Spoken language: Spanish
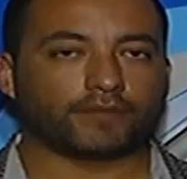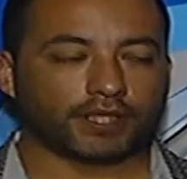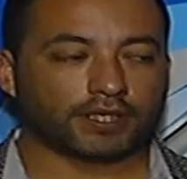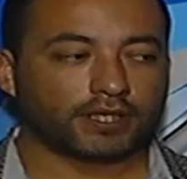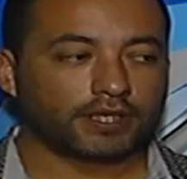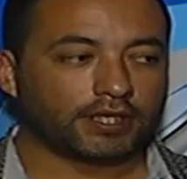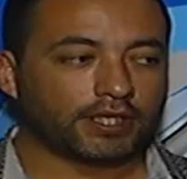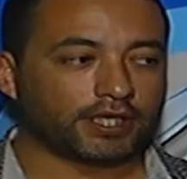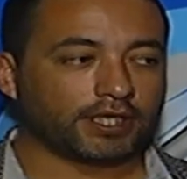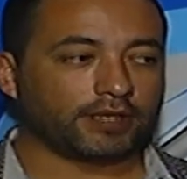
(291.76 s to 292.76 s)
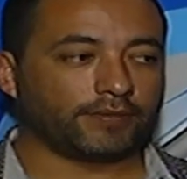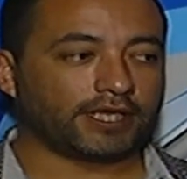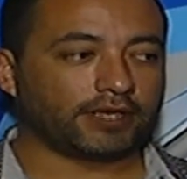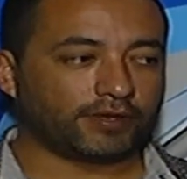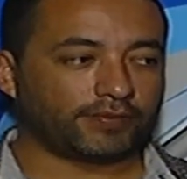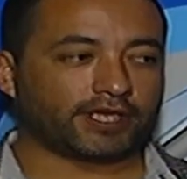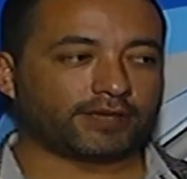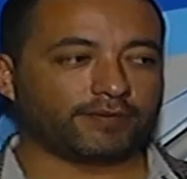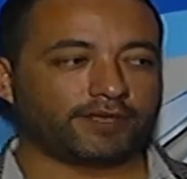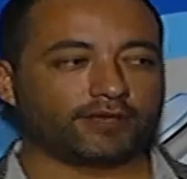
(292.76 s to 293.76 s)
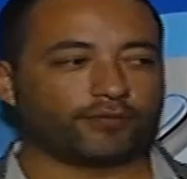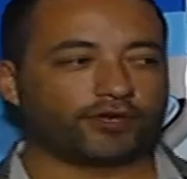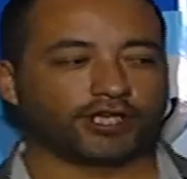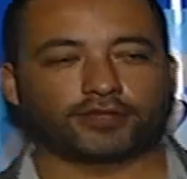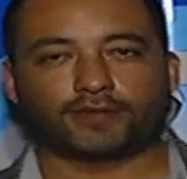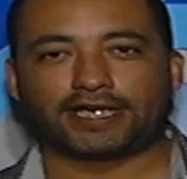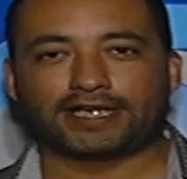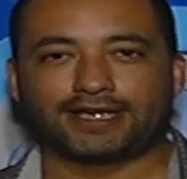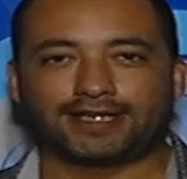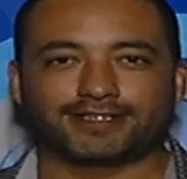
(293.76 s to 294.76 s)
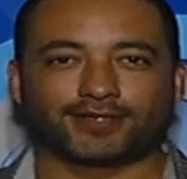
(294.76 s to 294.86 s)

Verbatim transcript: Bien. Eh, Miguel, voy a pedir que me mire un poquito más al,